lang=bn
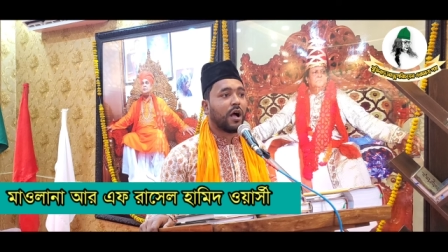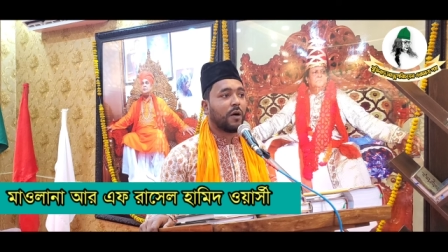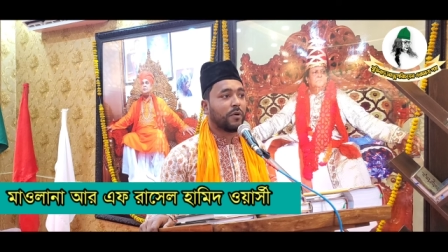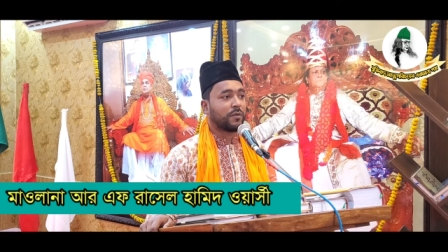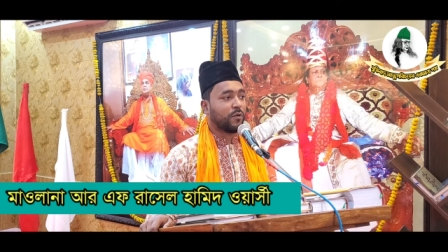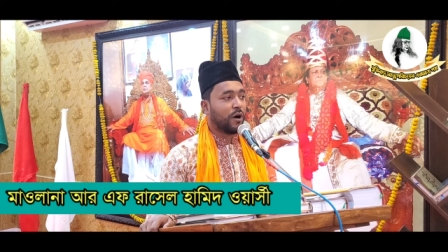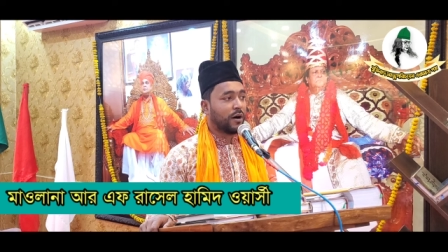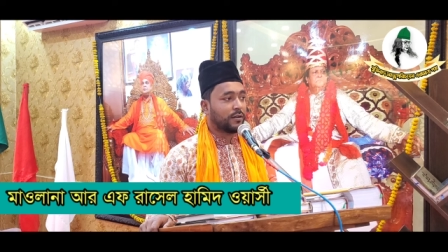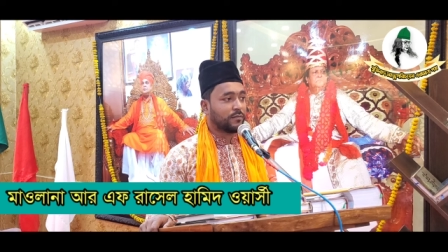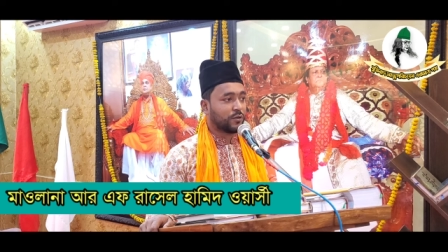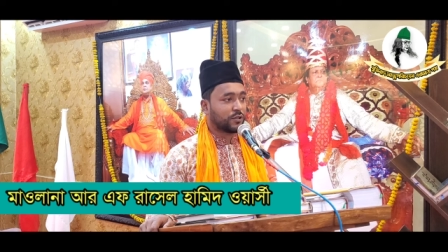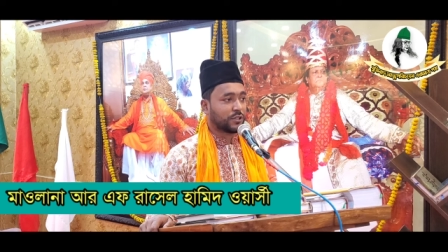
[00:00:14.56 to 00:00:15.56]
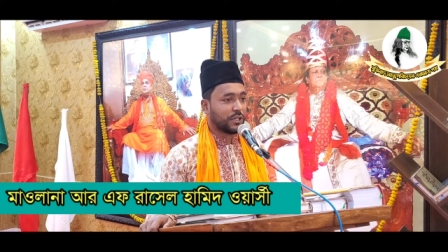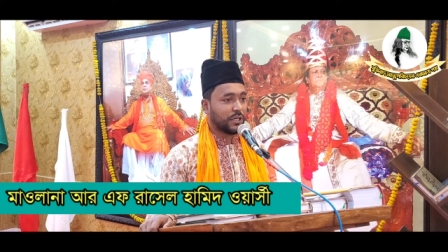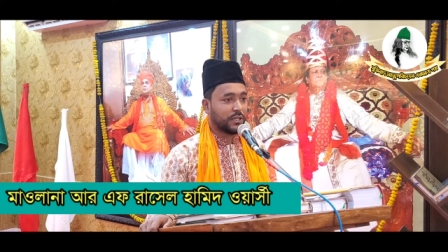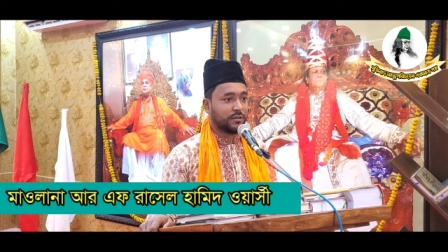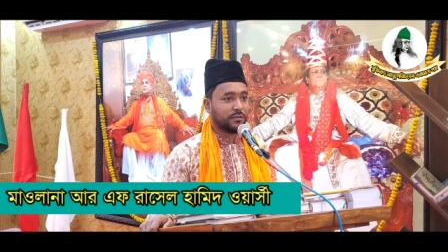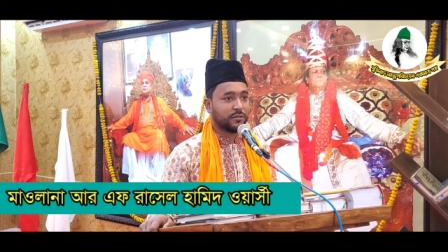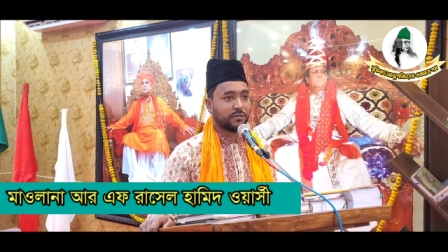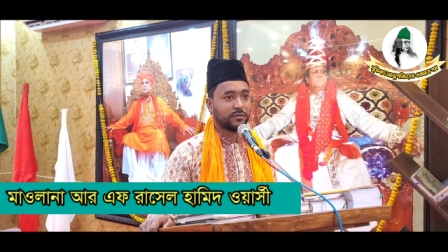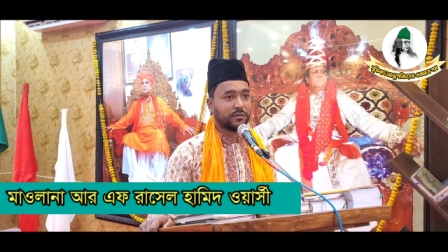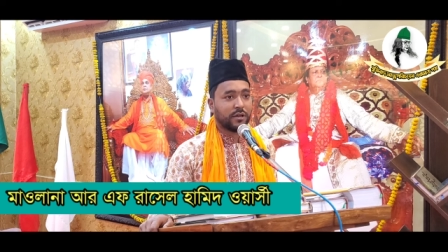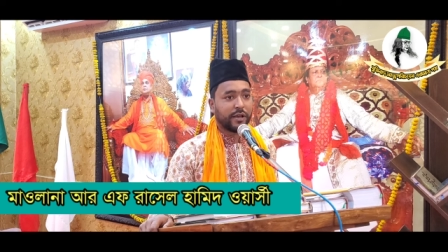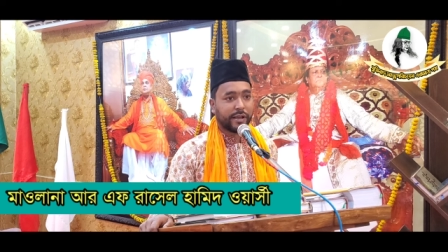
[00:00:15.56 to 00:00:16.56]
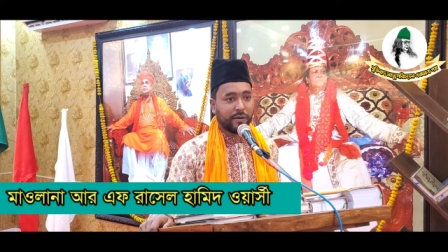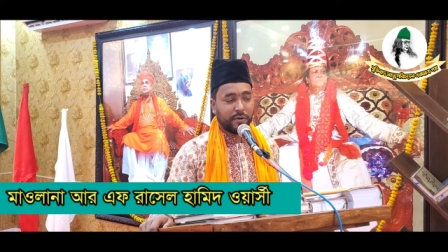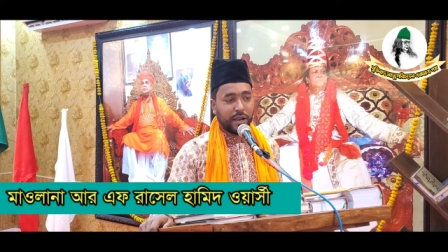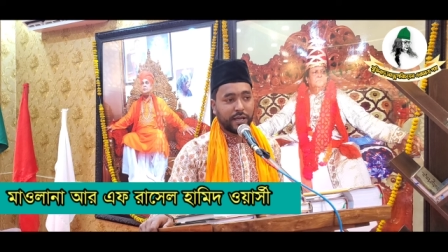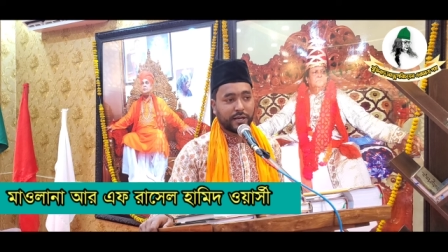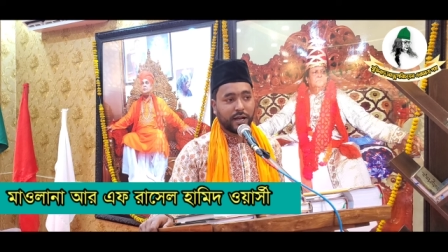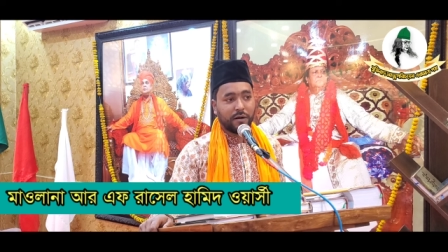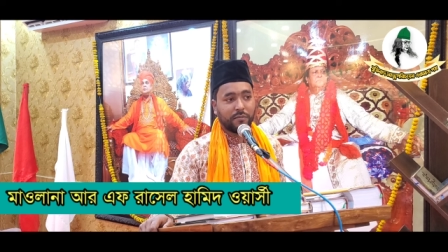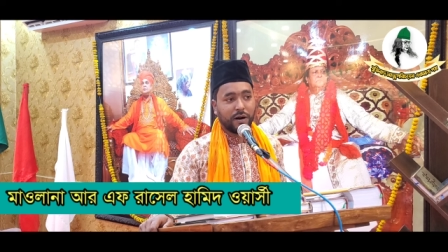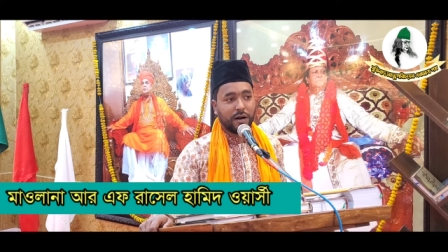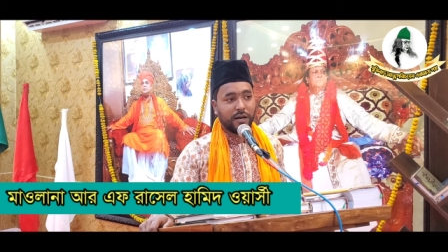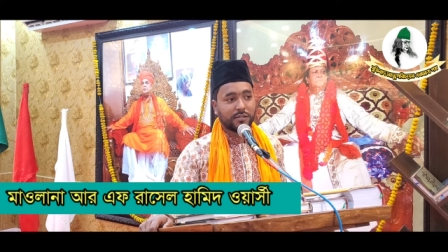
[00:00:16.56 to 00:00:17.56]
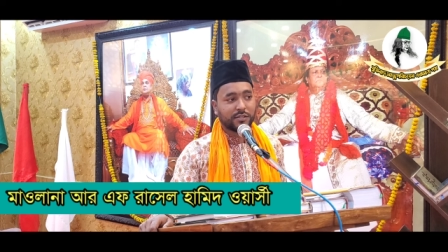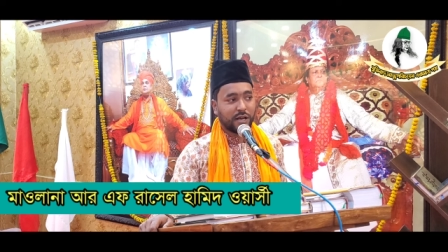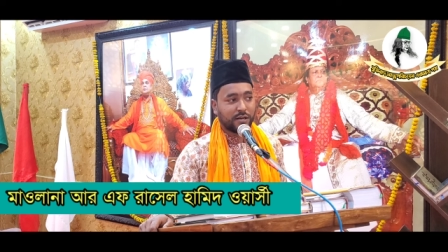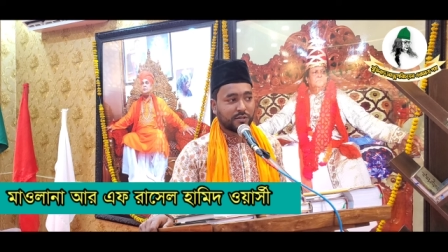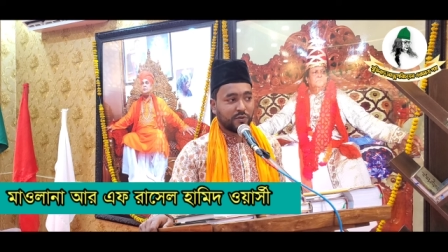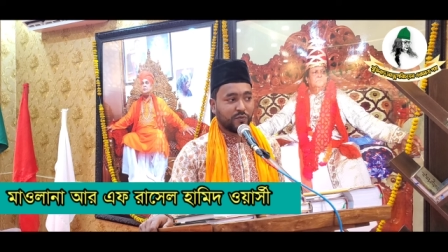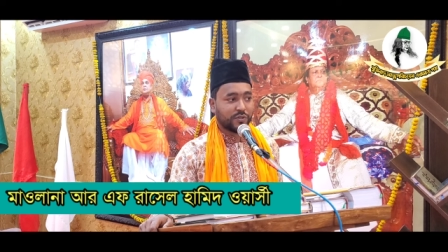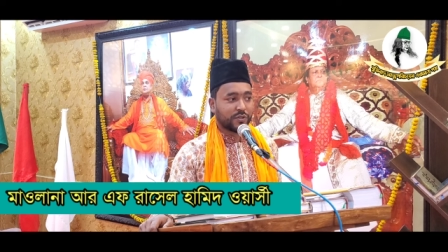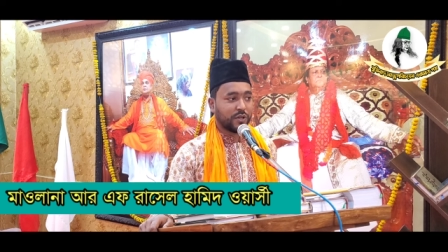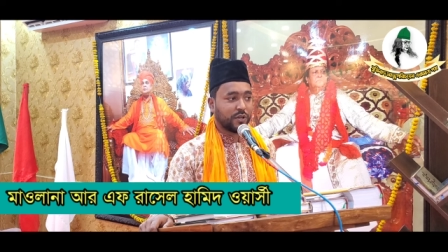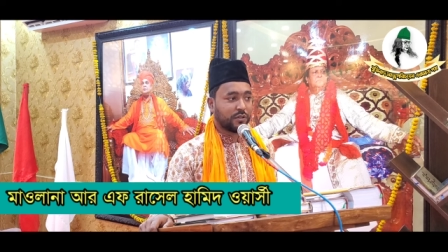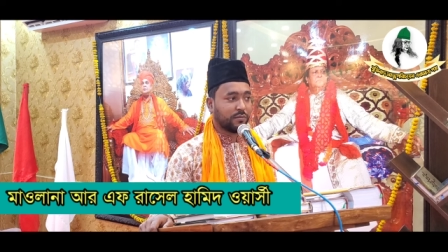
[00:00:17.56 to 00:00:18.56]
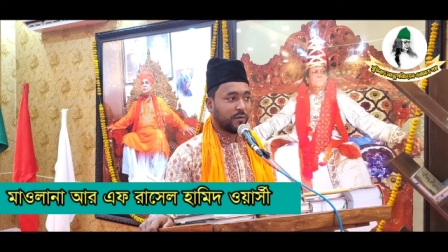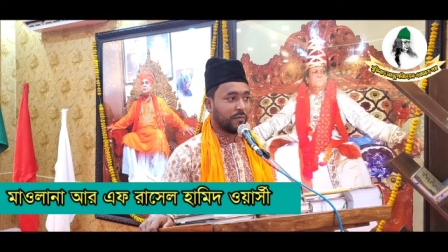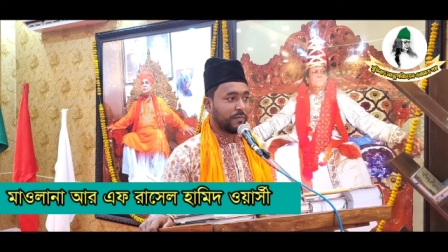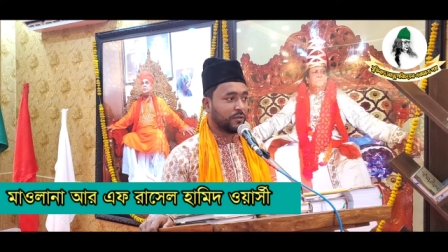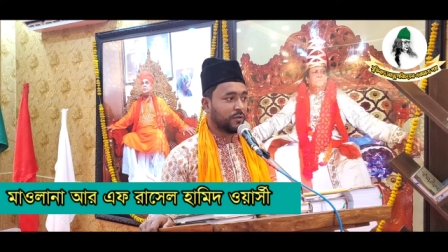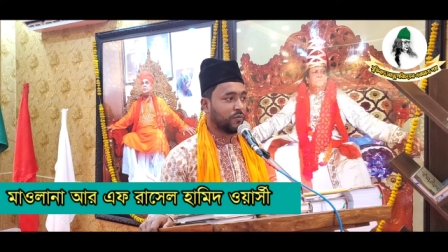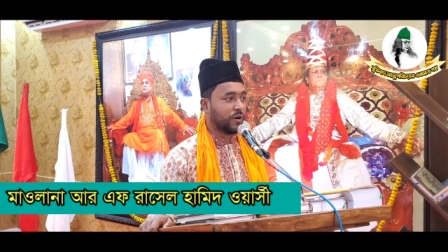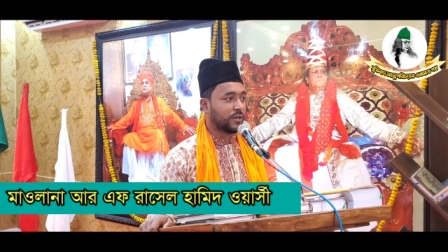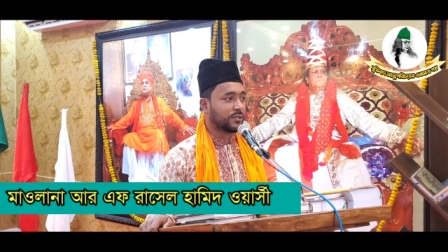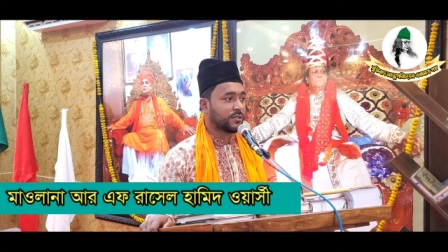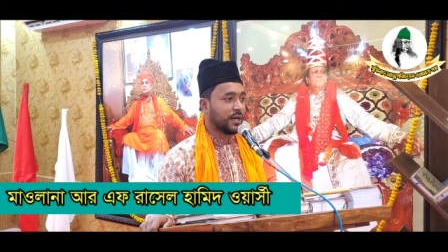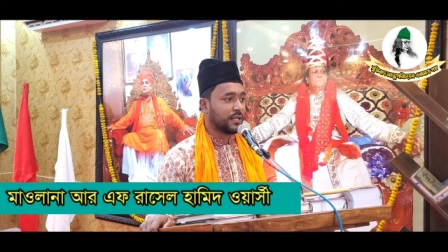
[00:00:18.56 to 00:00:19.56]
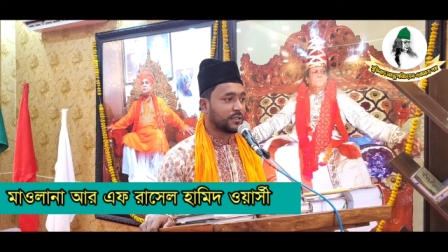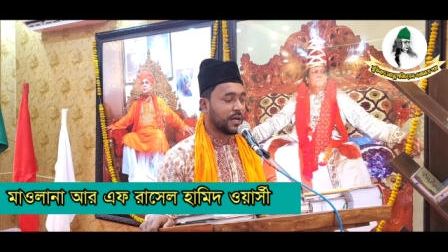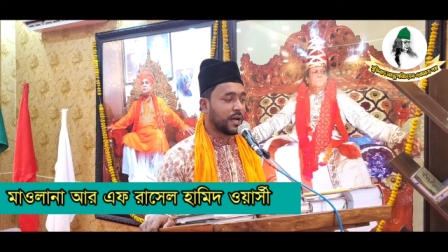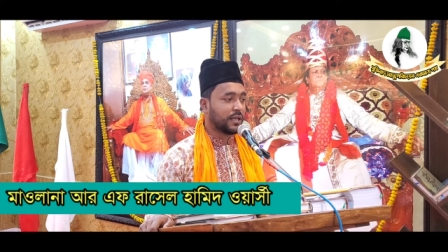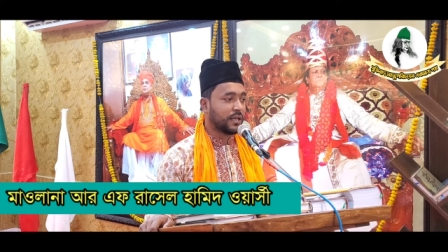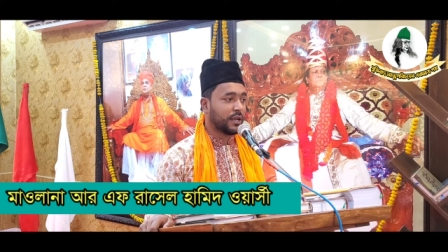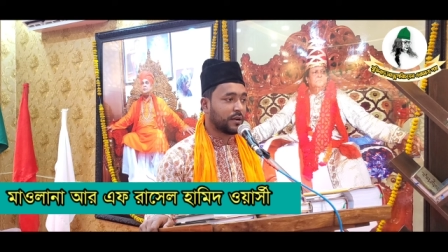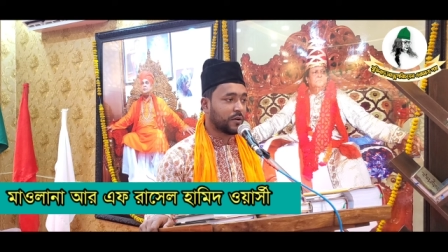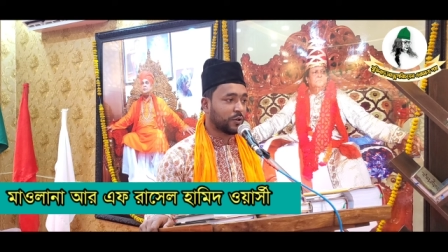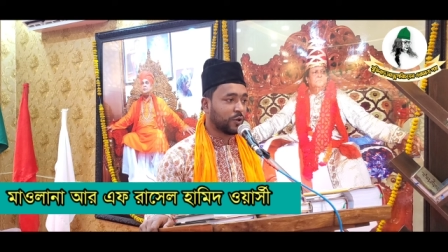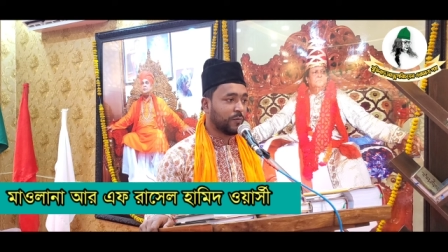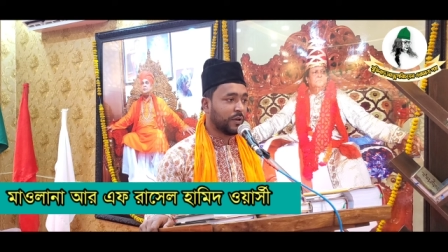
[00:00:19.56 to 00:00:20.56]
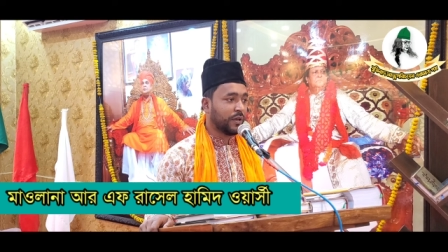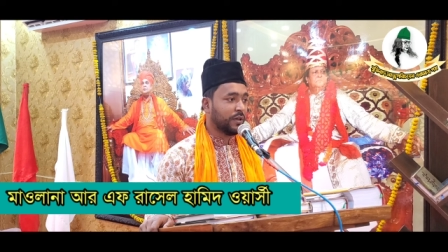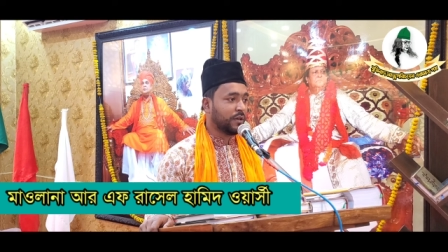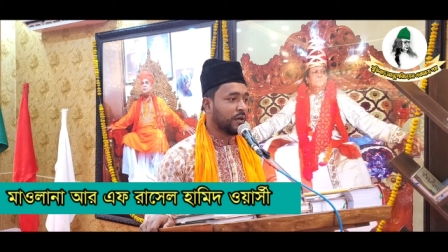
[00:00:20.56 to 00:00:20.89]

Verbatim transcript: আমার মহান মোর্শেদ কেবলায় কাবা শাহসুফি সৈয়দ বাবা বেদ মোয়ারসিয়াল জাহাঙ্গীরের কদমে